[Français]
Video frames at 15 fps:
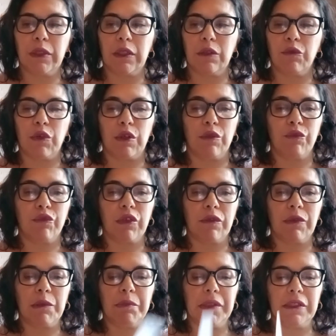Et voilà, vous
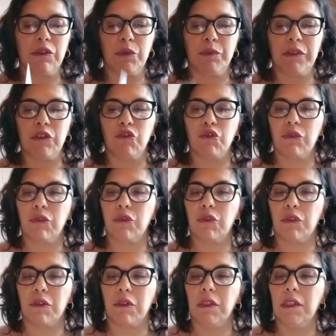avez plein de petites choses
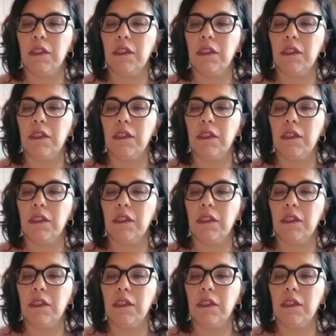euh,